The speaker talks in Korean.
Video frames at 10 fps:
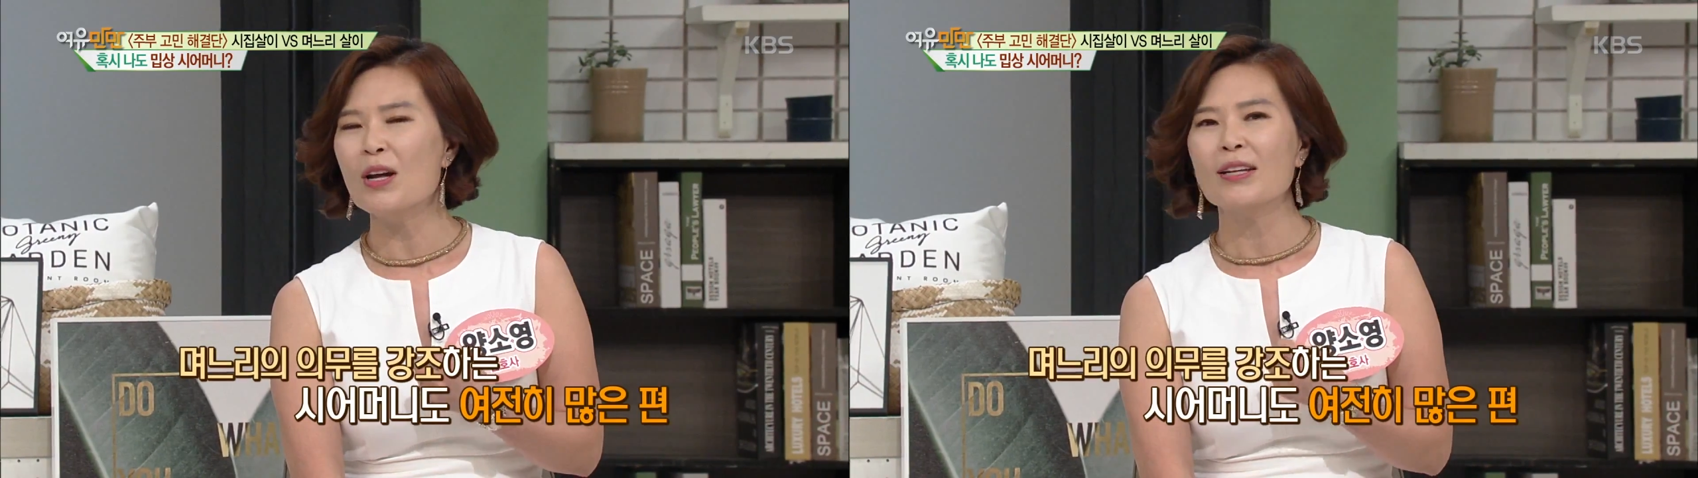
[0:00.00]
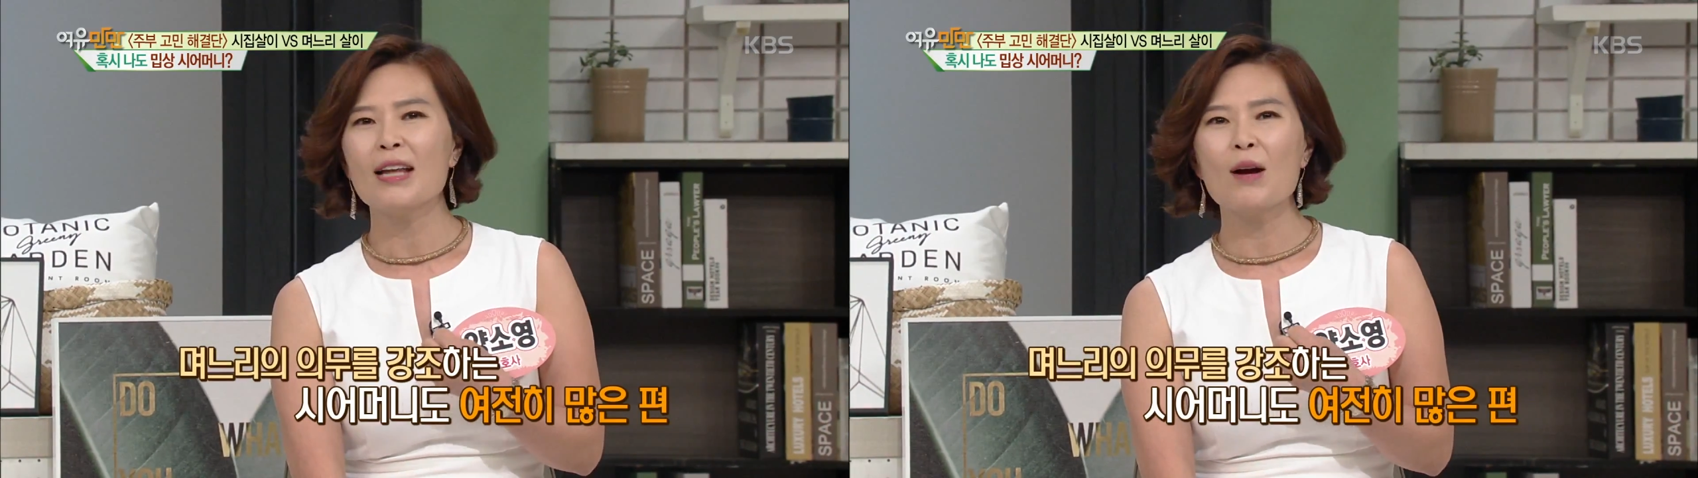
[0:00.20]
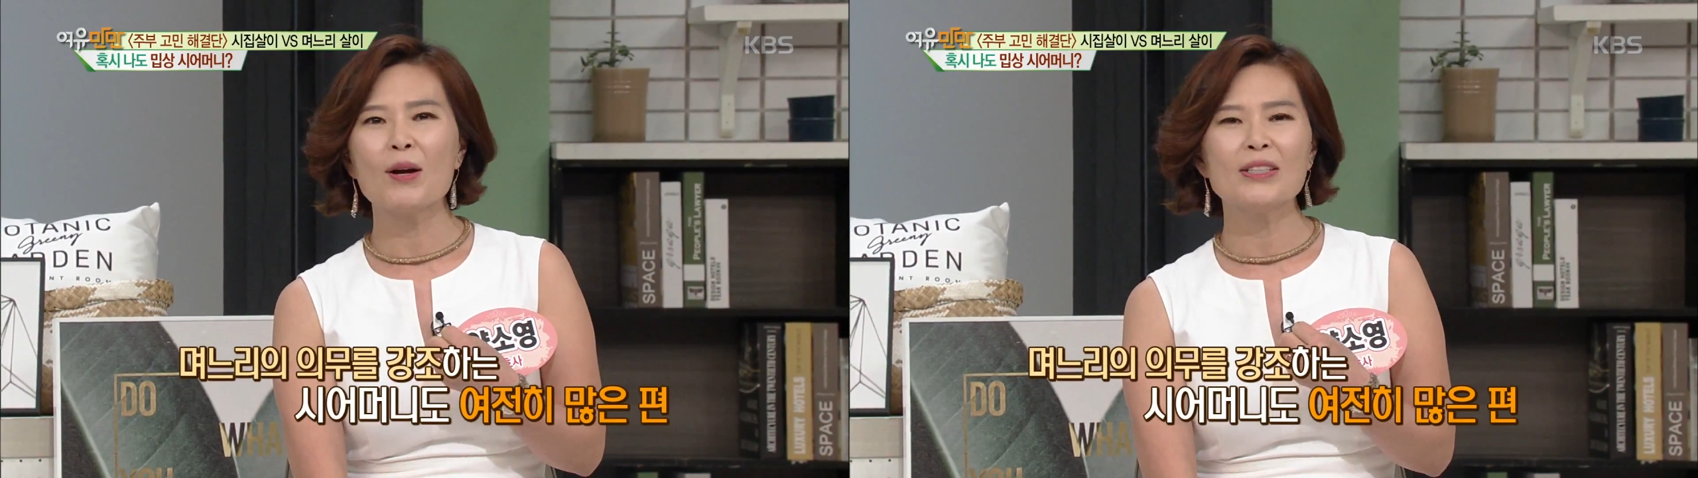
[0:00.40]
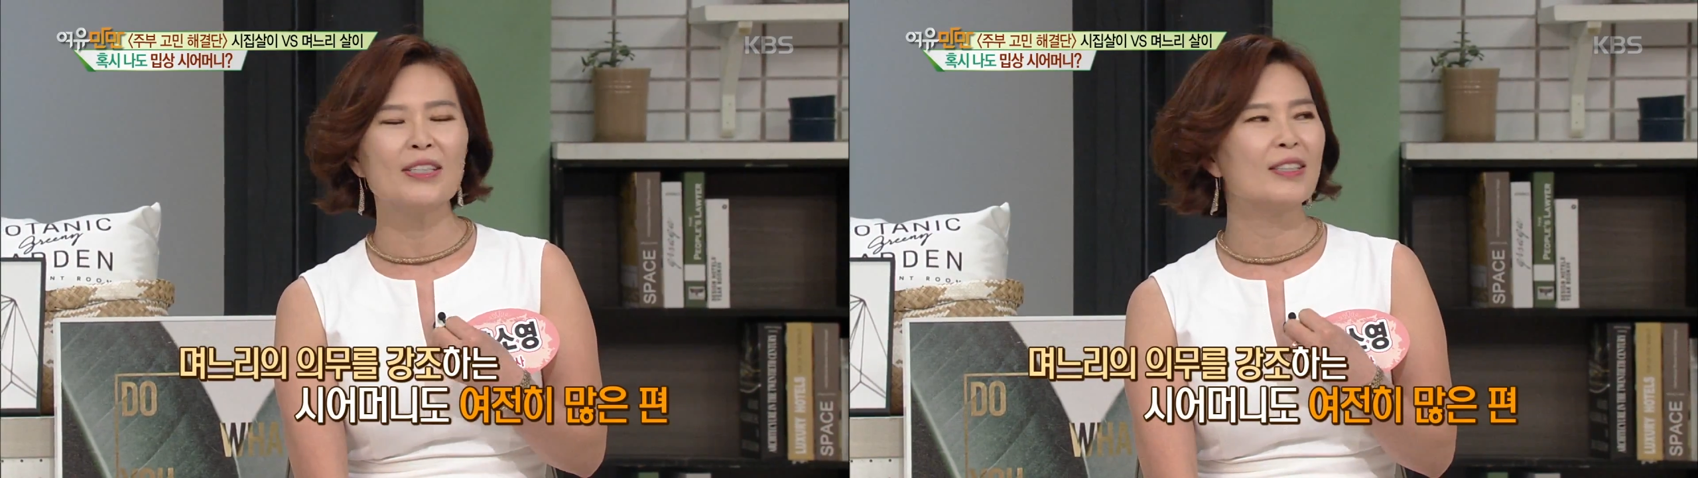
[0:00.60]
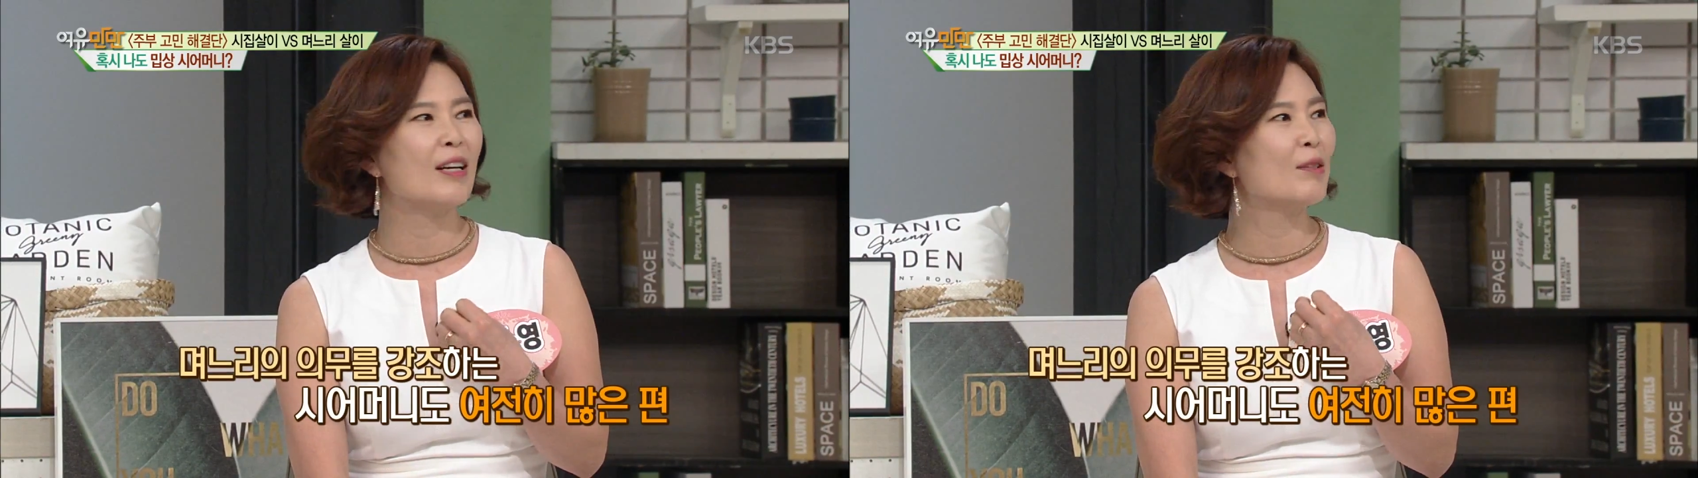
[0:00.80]
어, 나와 맞아,
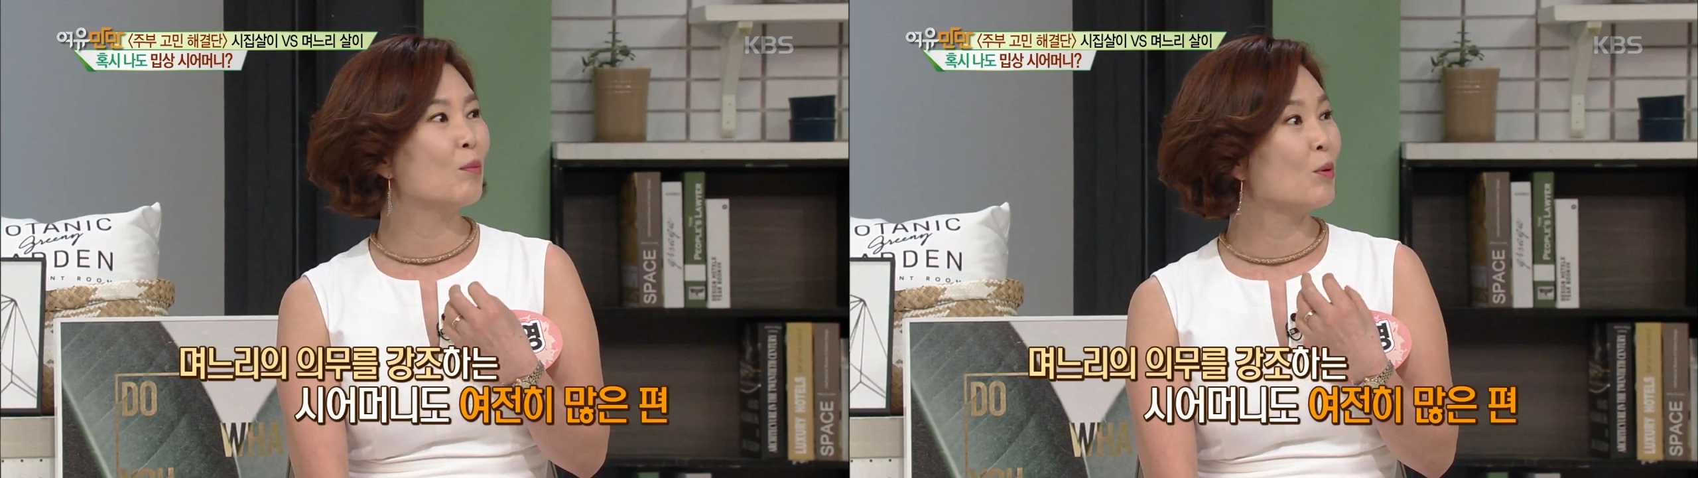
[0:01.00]
맞아, 시간을 맞아.